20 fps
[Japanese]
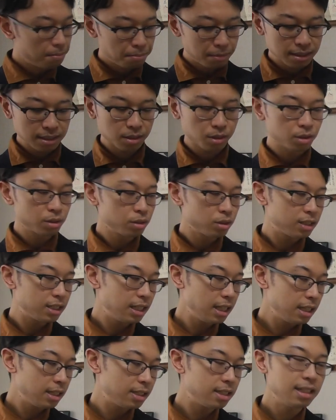まずこの
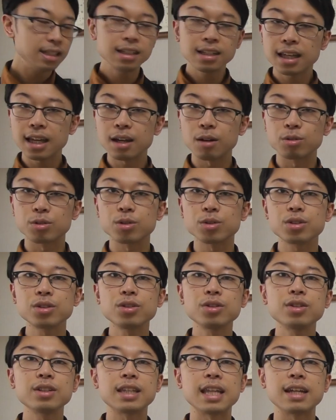自律神経を
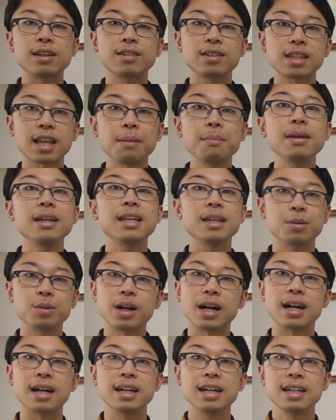整えていくために
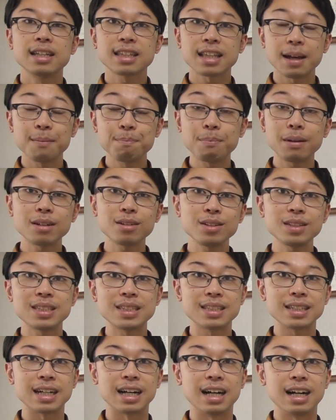はタンパク
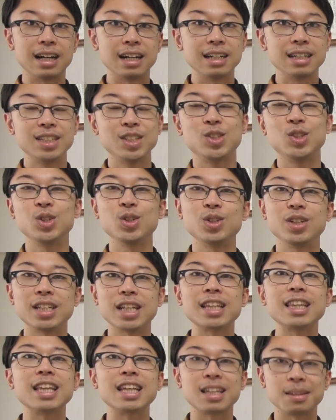質が重要に
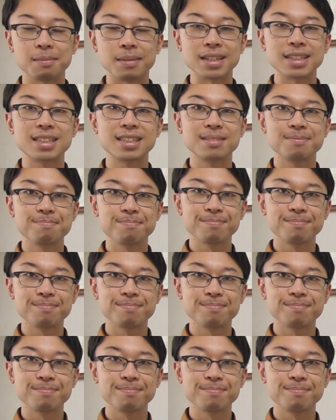なっていきます